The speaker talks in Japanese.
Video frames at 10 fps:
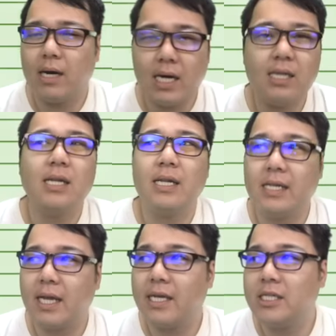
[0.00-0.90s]
わかんない
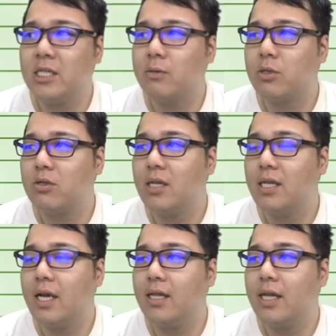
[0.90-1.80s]
ね。対人でもそんな
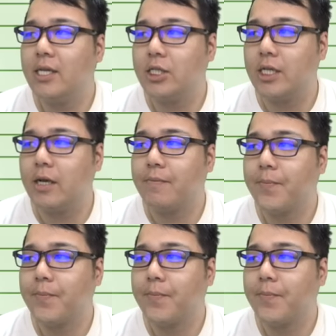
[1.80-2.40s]
にやんないし。